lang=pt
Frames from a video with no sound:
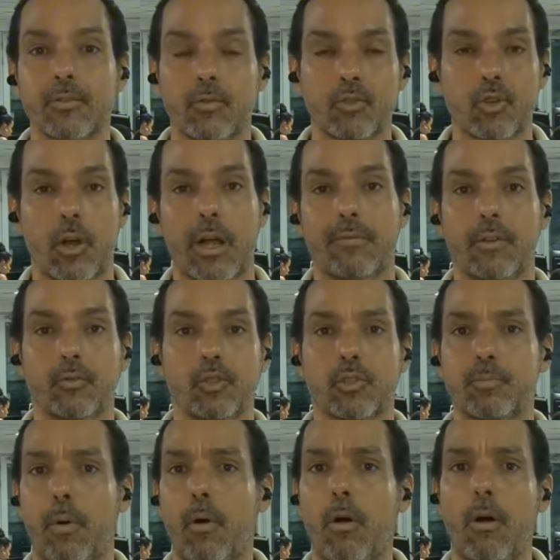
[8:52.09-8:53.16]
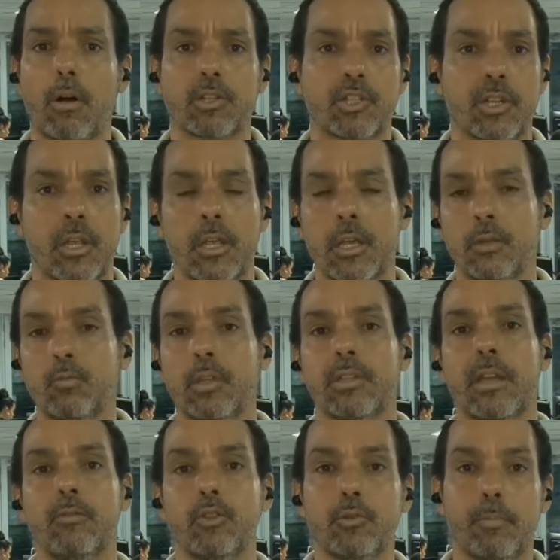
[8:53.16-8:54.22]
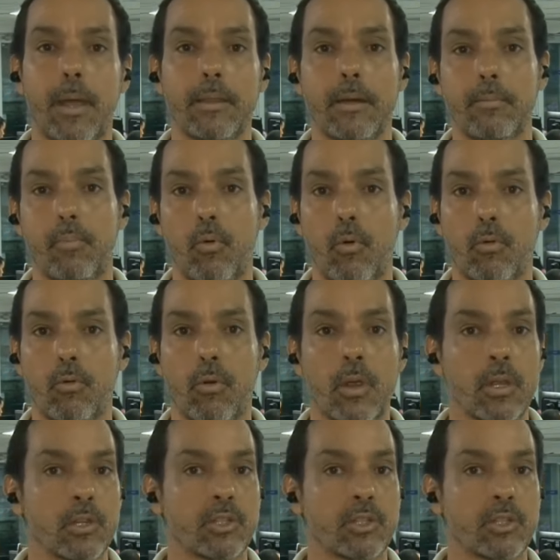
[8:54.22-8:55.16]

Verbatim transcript: quando jogava no esporte, no interior de Pernambuco.